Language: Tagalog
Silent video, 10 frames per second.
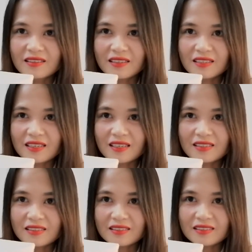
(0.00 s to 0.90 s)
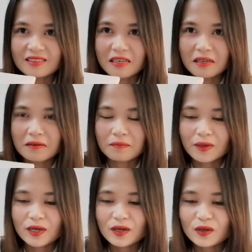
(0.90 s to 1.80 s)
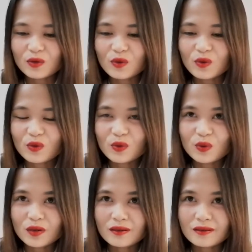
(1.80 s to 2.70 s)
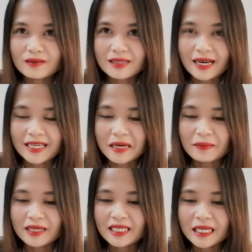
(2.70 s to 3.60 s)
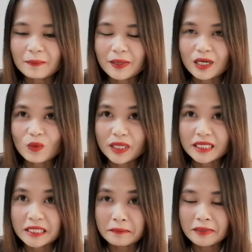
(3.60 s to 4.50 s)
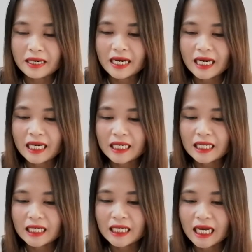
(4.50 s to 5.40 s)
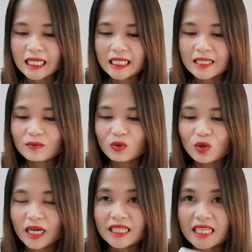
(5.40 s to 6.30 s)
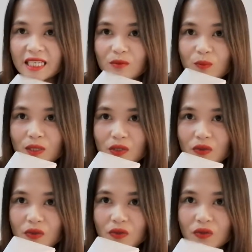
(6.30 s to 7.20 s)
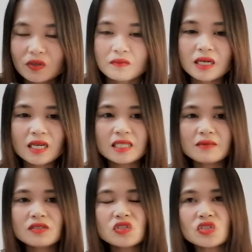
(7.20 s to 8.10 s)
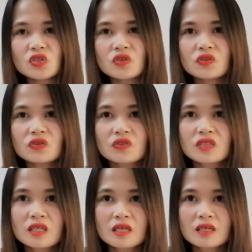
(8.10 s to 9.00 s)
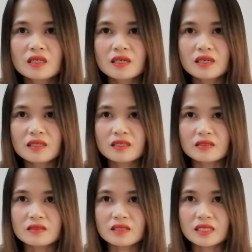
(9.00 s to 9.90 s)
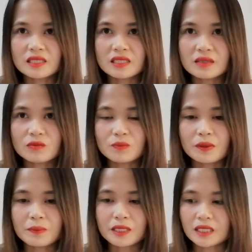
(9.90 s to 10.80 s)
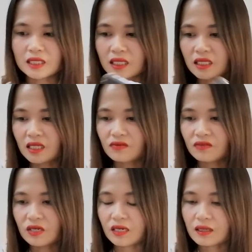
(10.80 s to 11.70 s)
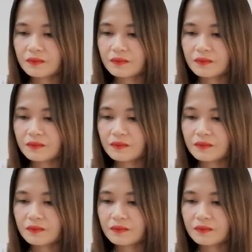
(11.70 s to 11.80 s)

Ayan. Pero kung nakarami ka na, para 1 gram lang ang kainin mo, hatiin mo pa to. Malaki naman siya, oh. Ayan, oh. Hatiin mo pa pag nagkikrave ka.